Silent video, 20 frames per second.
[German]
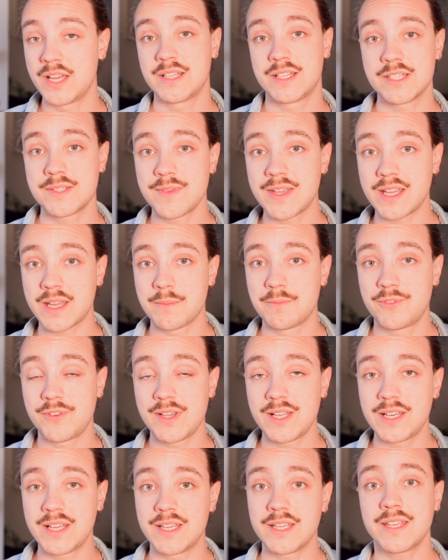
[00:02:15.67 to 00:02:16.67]
Deswegen
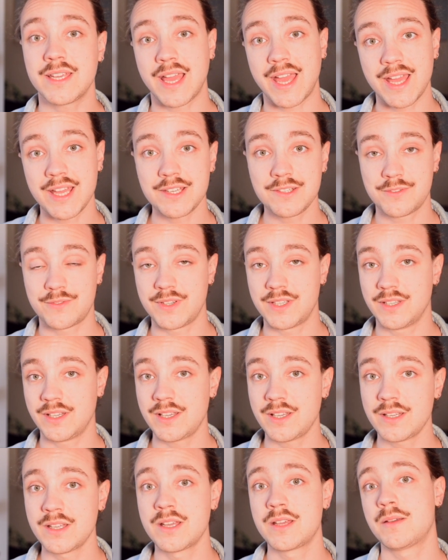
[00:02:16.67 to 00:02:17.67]
empfehle ich
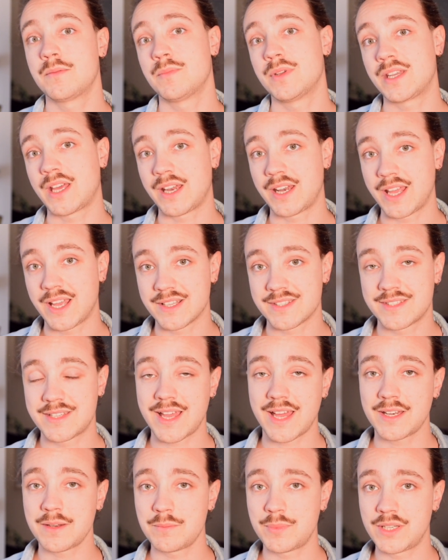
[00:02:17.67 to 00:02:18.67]
entweder mit einer
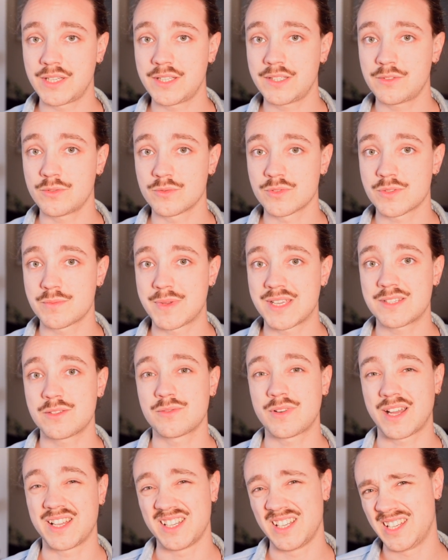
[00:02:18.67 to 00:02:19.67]
externen
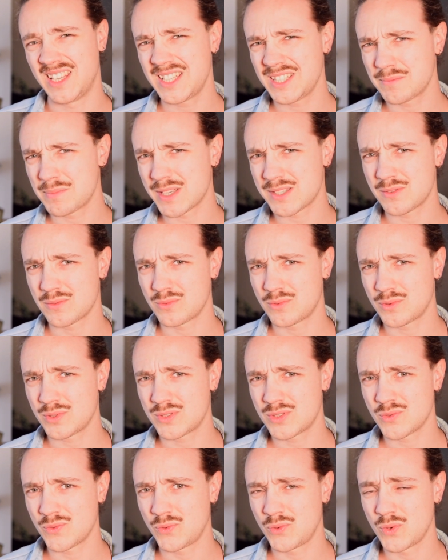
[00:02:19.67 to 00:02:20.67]
Belichtungsmessung eine Lichtmessung
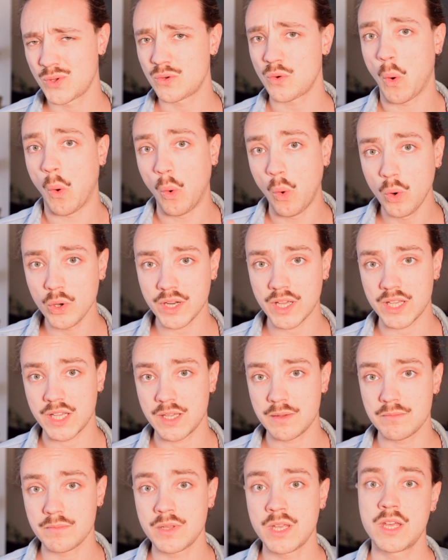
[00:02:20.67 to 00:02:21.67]
durchzuführen oder
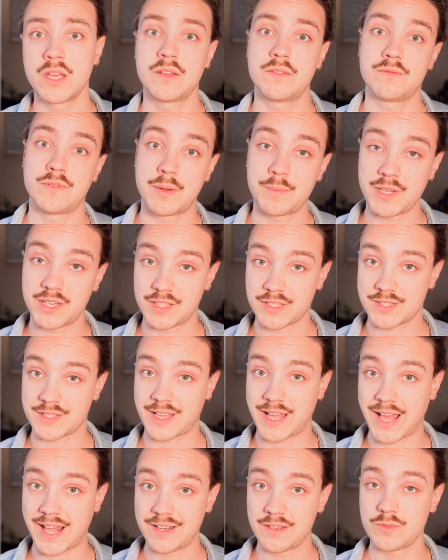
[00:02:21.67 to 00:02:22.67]
eben, wenn man das
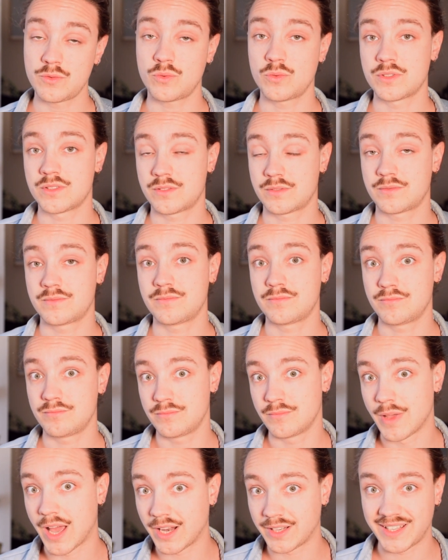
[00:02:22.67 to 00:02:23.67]
kann und
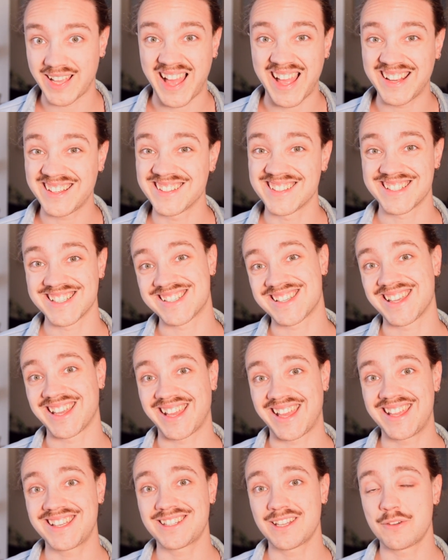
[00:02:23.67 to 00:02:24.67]
ein geeignetes
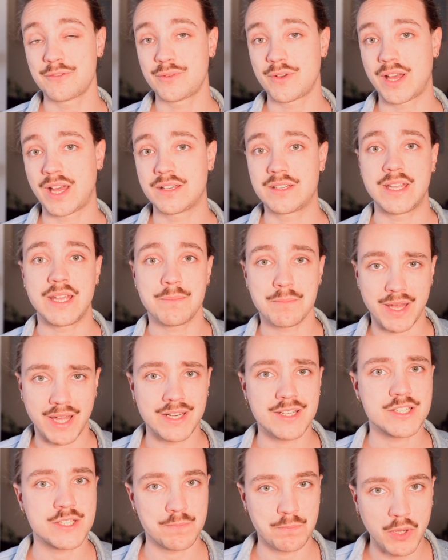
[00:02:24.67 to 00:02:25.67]
Gerät dafür hat, eben
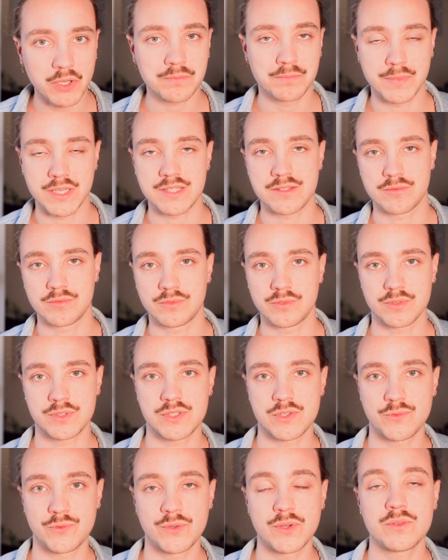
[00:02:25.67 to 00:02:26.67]
eine Spotmessung
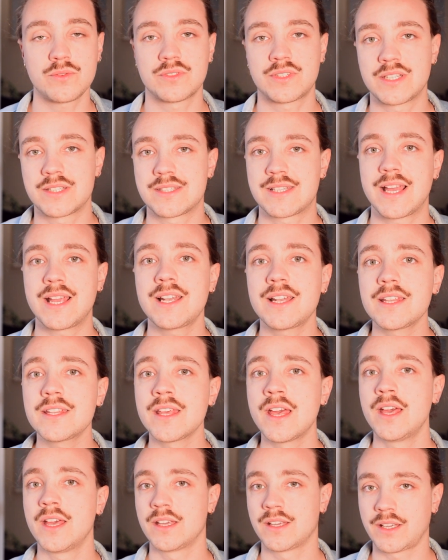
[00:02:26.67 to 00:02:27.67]
durchzuführen und tatsächlich
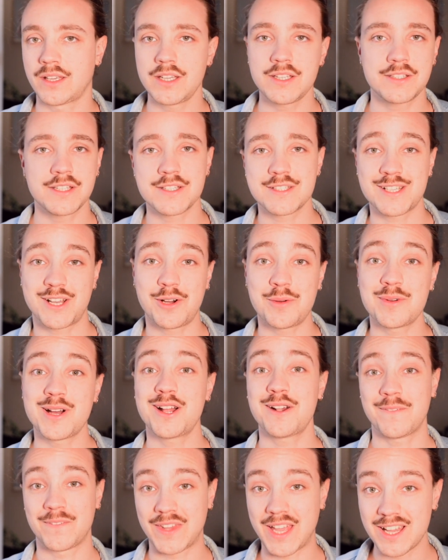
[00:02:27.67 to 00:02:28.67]
richtig
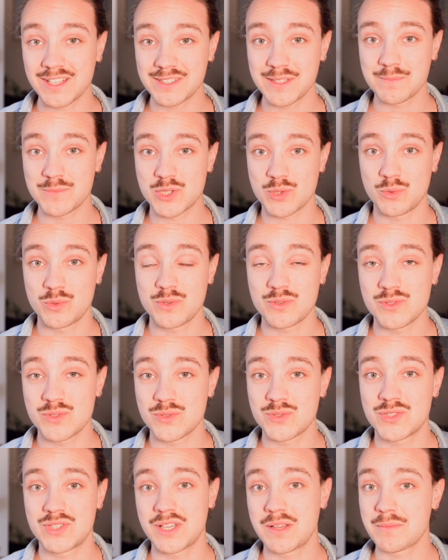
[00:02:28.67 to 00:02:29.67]
sauber nach dem
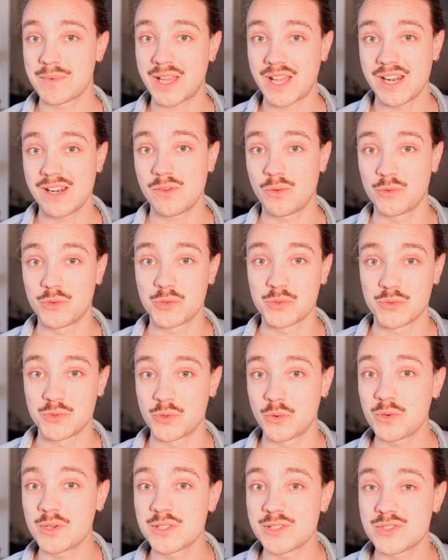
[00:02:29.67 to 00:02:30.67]
Zonensystem hell und
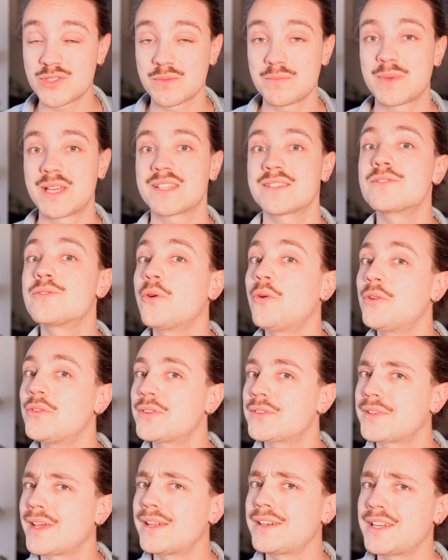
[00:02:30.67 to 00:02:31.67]
dunkel zu messen
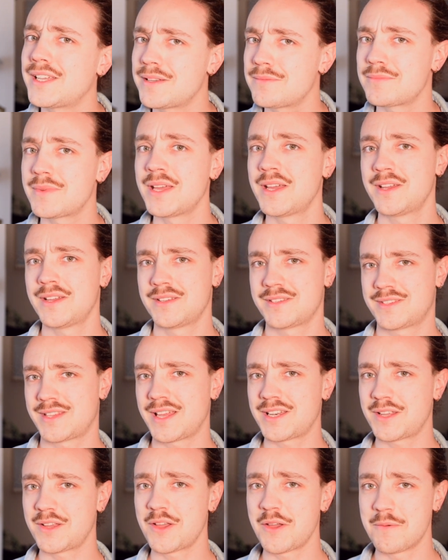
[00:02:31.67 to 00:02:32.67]
und dann eben
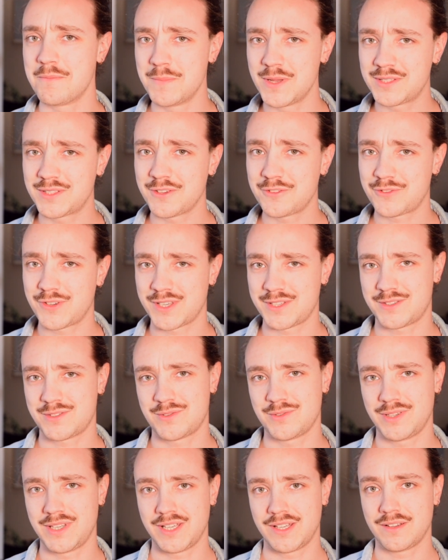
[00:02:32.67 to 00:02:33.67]
seine Mitte
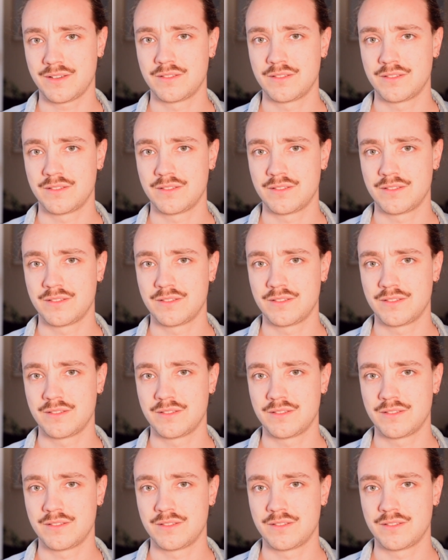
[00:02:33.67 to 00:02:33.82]
festzulegen.